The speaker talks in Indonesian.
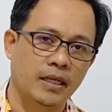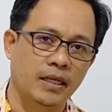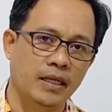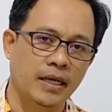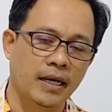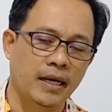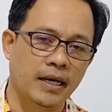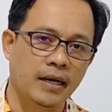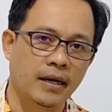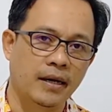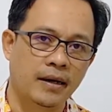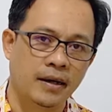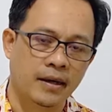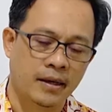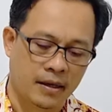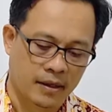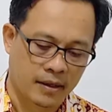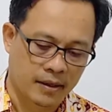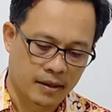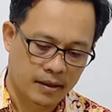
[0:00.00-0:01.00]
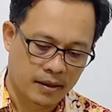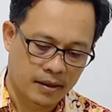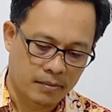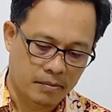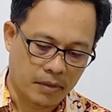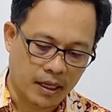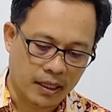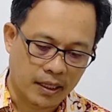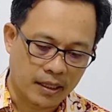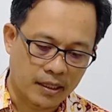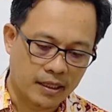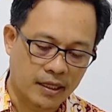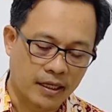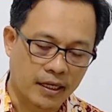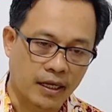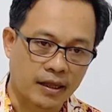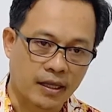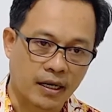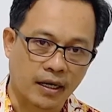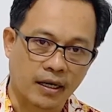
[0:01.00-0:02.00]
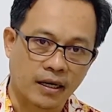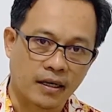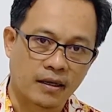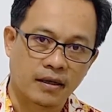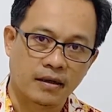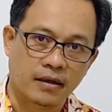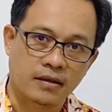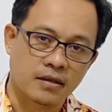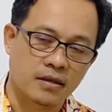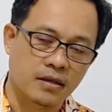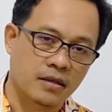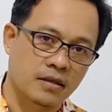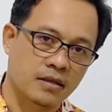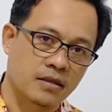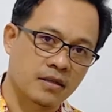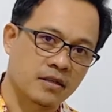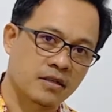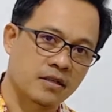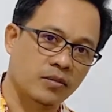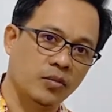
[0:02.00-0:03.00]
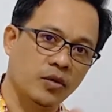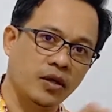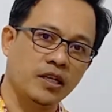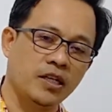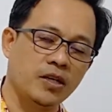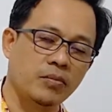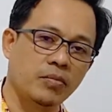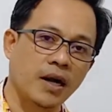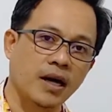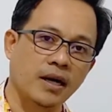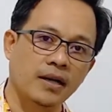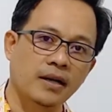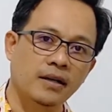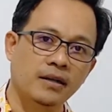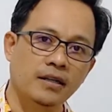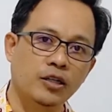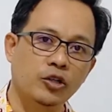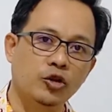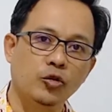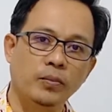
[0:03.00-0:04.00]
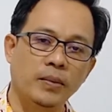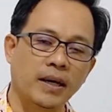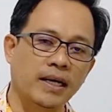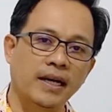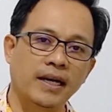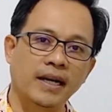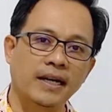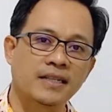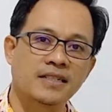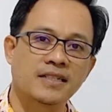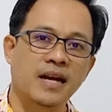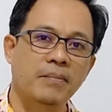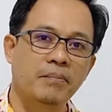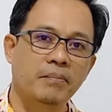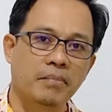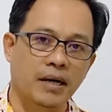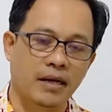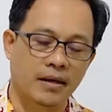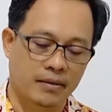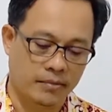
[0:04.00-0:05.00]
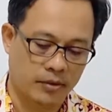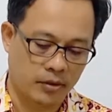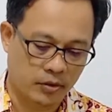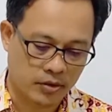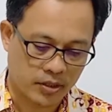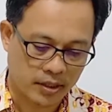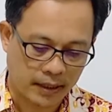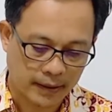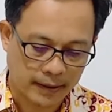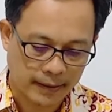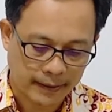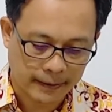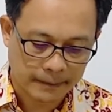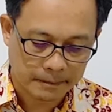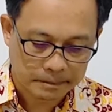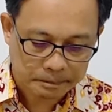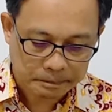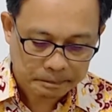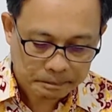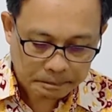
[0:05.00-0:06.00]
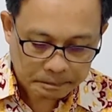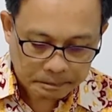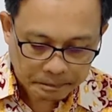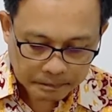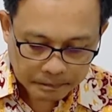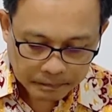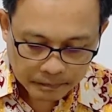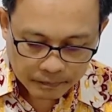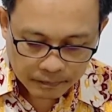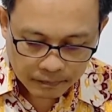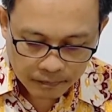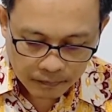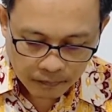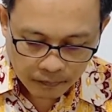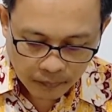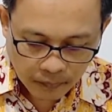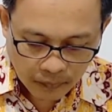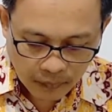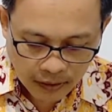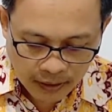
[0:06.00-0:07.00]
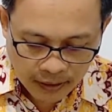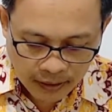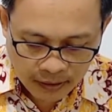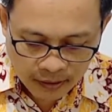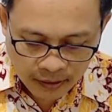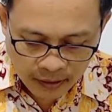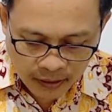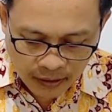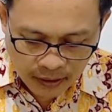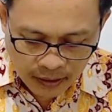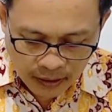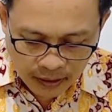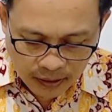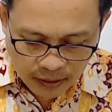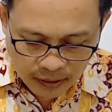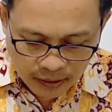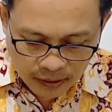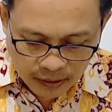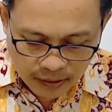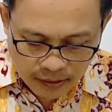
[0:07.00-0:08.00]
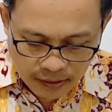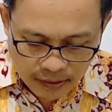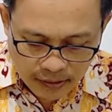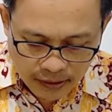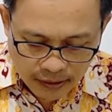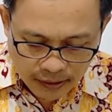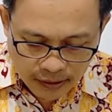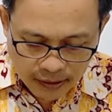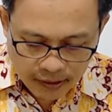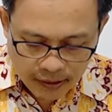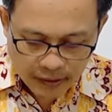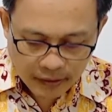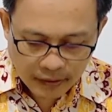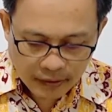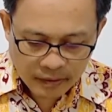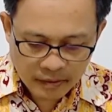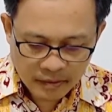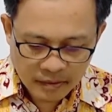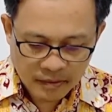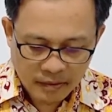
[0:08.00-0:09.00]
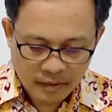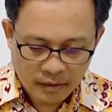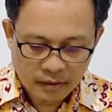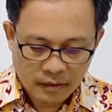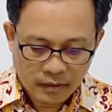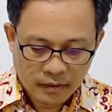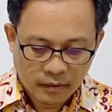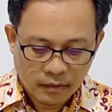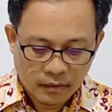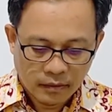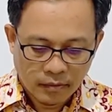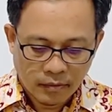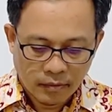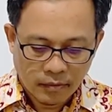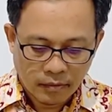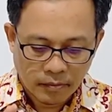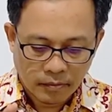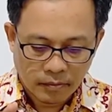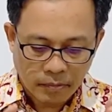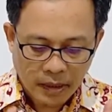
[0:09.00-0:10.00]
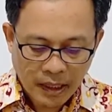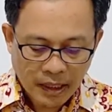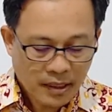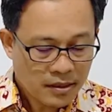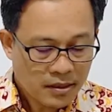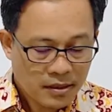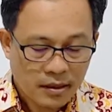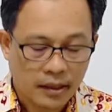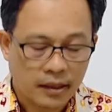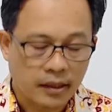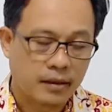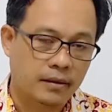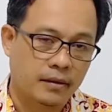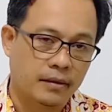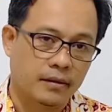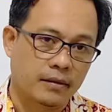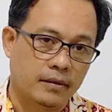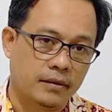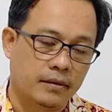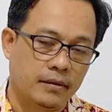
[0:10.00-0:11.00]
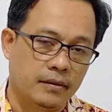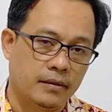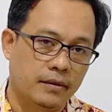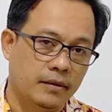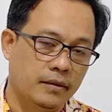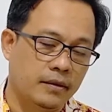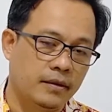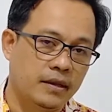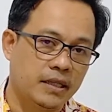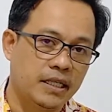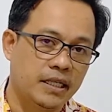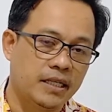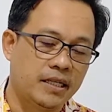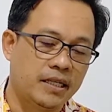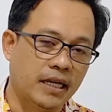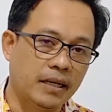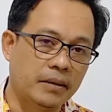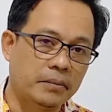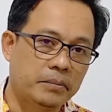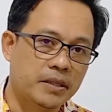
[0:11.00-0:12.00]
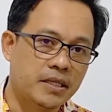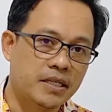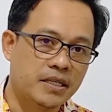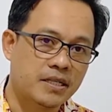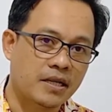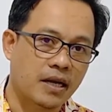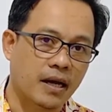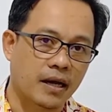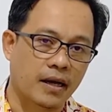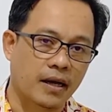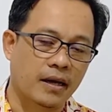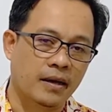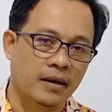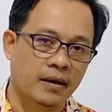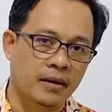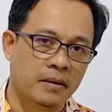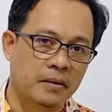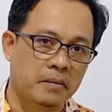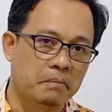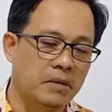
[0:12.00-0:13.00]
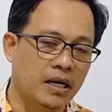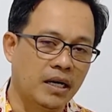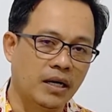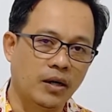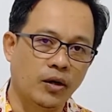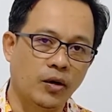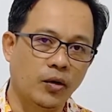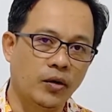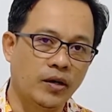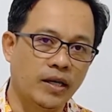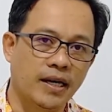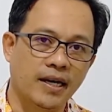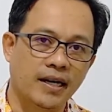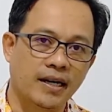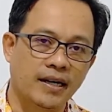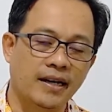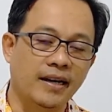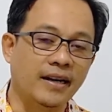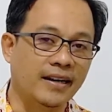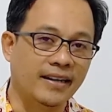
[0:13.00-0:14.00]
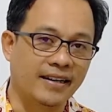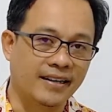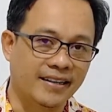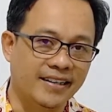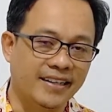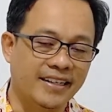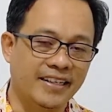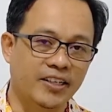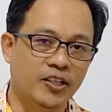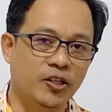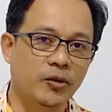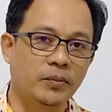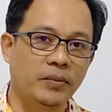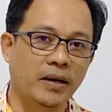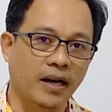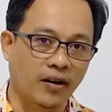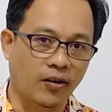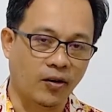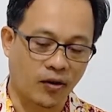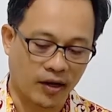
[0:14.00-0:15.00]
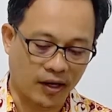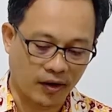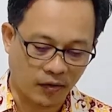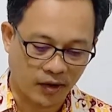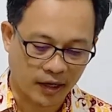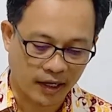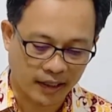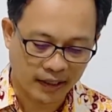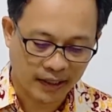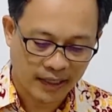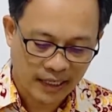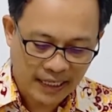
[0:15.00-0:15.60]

Ya, makanya dikatakan semua yang di belakang itu bagaikan sampah, Paulus katakan. Ya. Jadi panas terik tidak bisa menggoyahkan kehidupan orang-orang